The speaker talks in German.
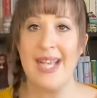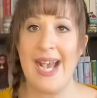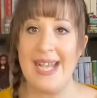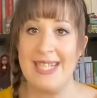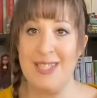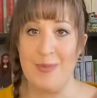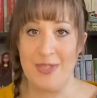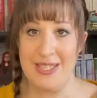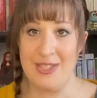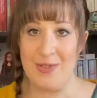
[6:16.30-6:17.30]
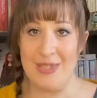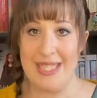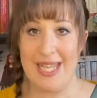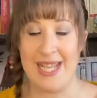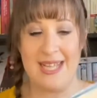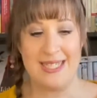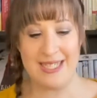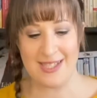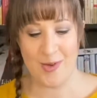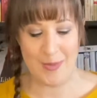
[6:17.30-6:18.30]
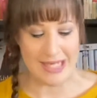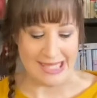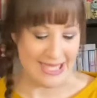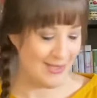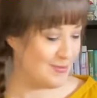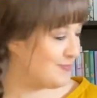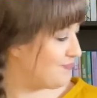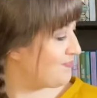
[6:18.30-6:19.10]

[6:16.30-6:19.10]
eigentlich möchte ich schon sehr gerne jetzt auch mal lesen.